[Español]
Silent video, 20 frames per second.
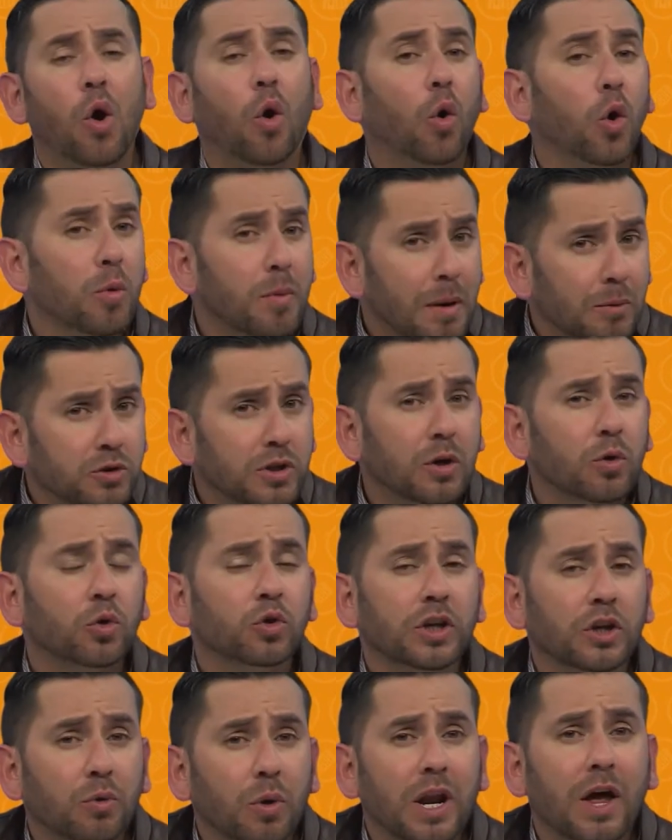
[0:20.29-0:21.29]
Hoy vamos a
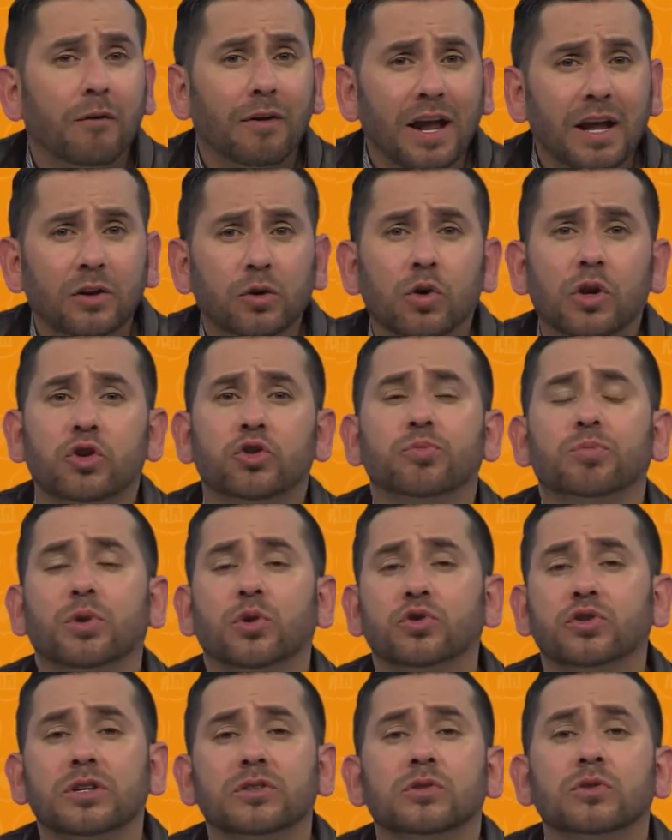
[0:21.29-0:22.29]
continuar hablando de los
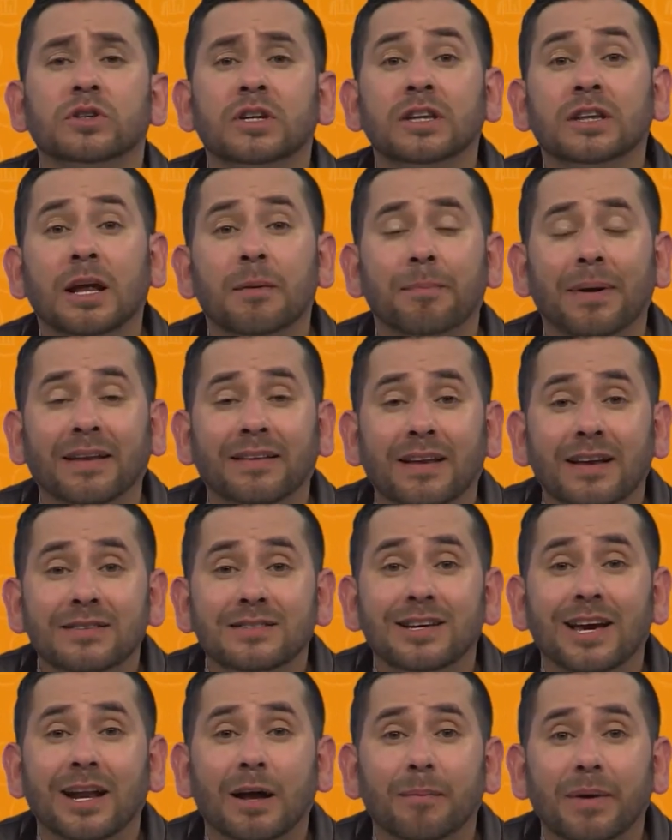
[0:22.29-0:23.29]
procesos de
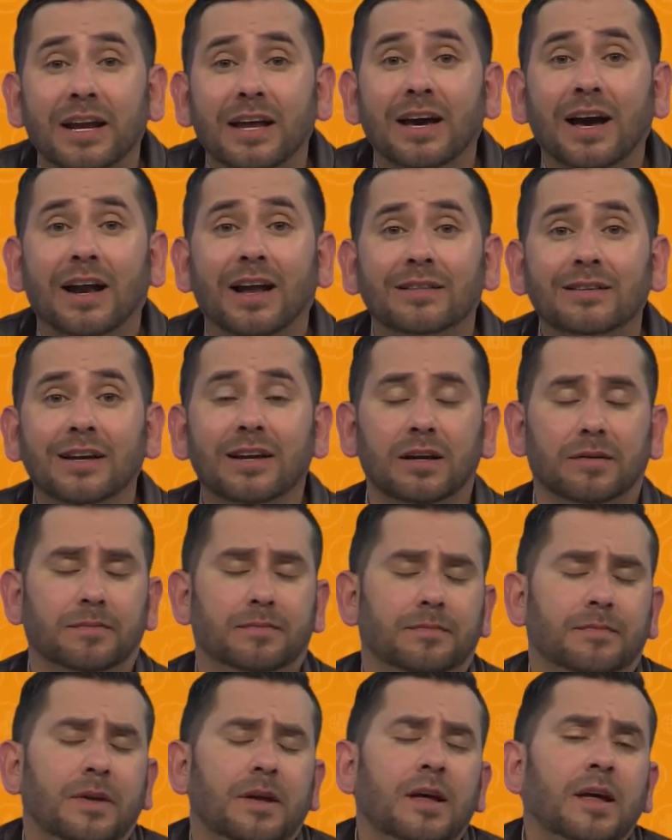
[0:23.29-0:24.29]
independencia en América Latina,
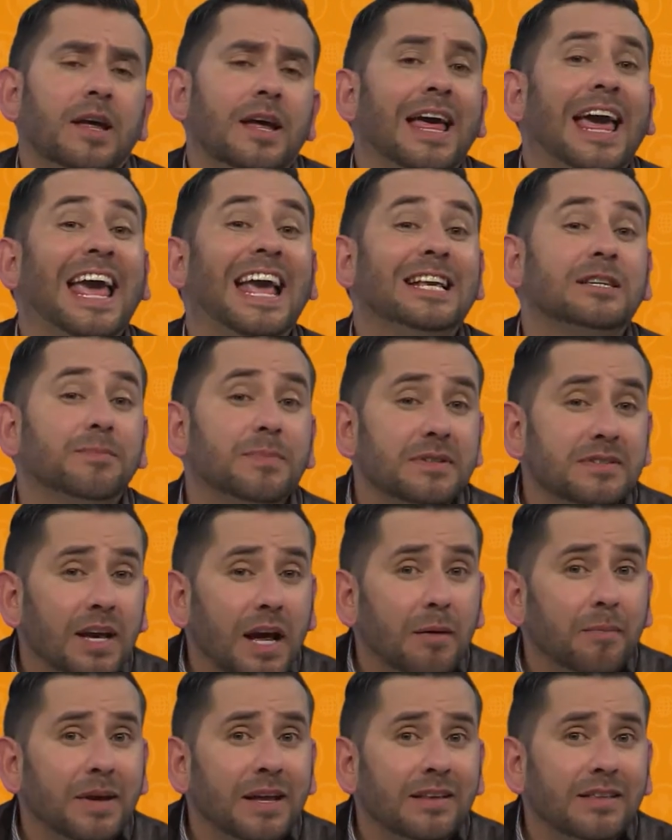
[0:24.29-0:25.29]

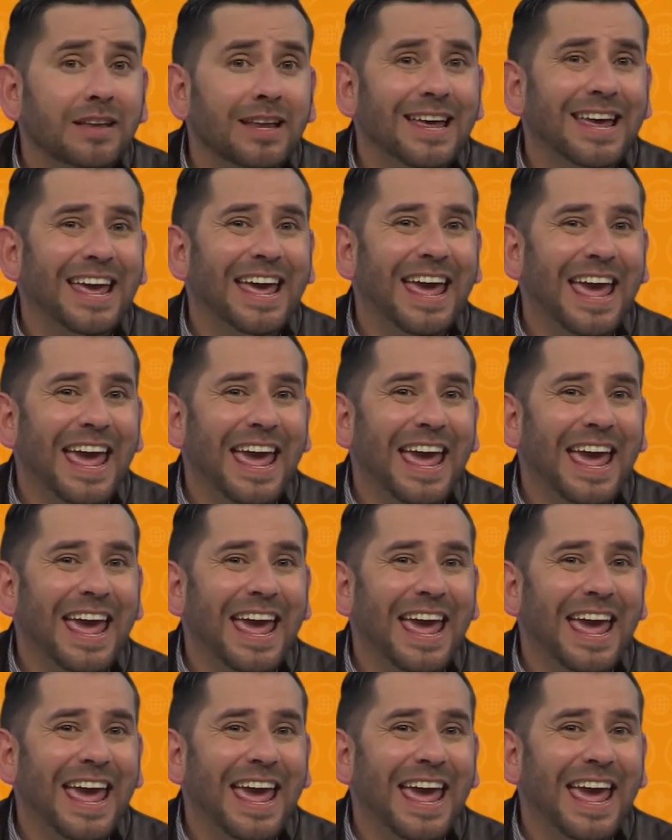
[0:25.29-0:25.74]
especialmente